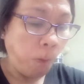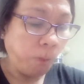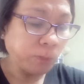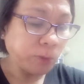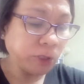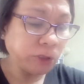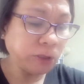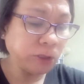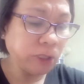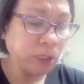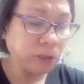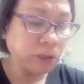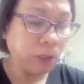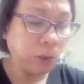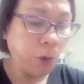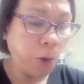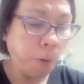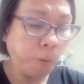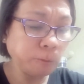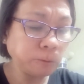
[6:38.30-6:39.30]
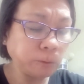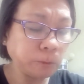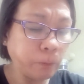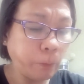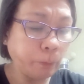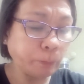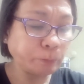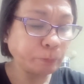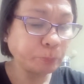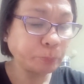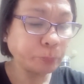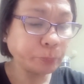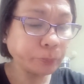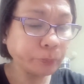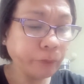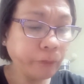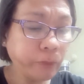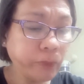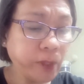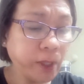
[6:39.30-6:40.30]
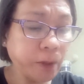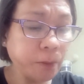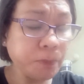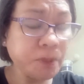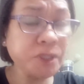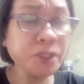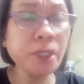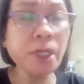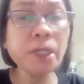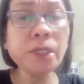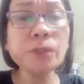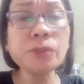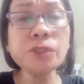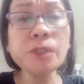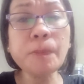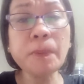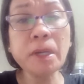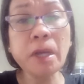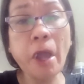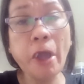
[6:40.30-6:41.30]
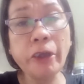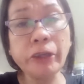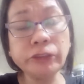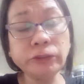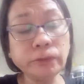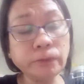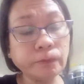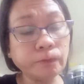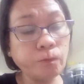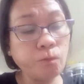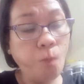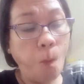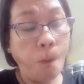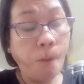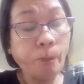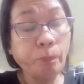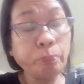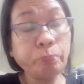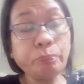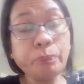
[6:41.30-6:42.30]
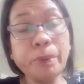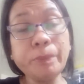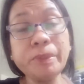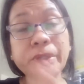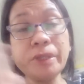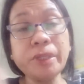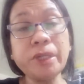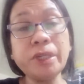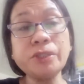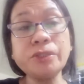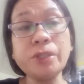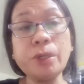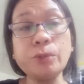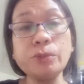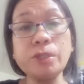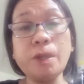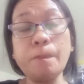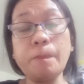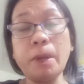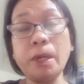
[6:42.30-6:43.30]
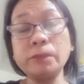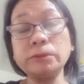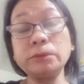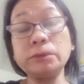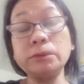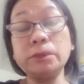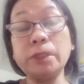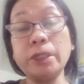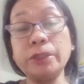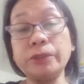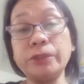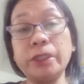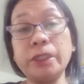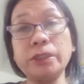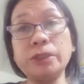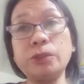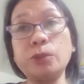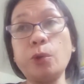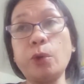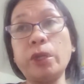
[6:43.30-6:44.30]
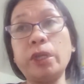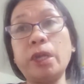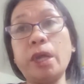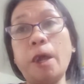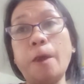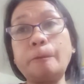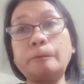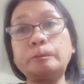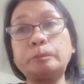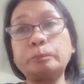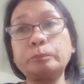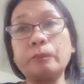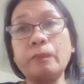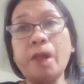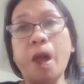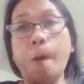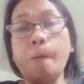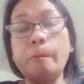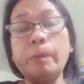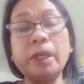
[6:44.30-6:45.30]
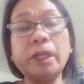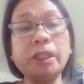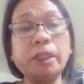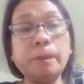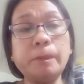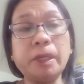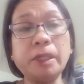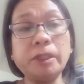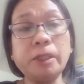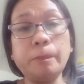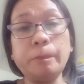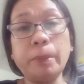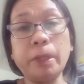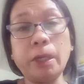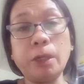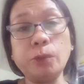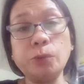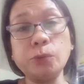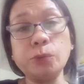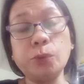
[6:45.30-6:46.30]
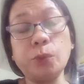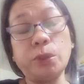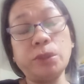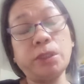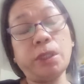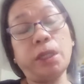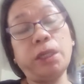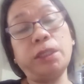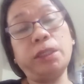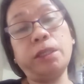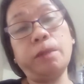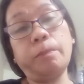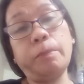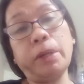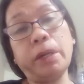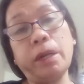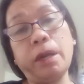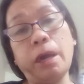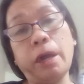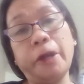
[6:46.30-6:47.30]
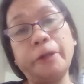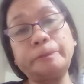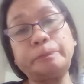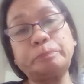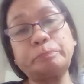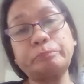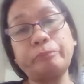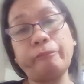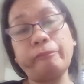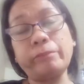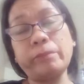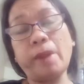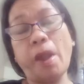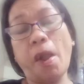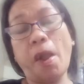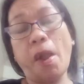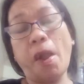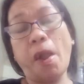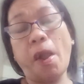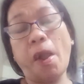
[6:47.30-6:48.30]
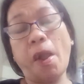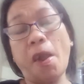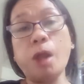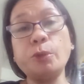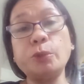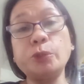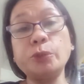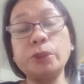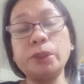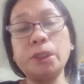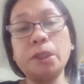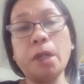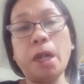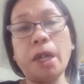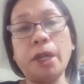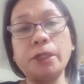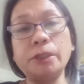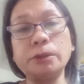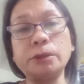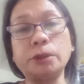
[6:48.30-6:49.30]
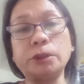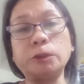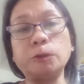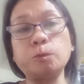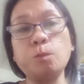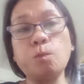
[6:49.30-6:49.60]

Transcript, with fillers: kasi guys, ako, masilan ako sa pagkain. May maintenance ako sa pang-digest o kaya pag hindi magandang pagkaluto at saka hindi pagka ano yung sinakain ko.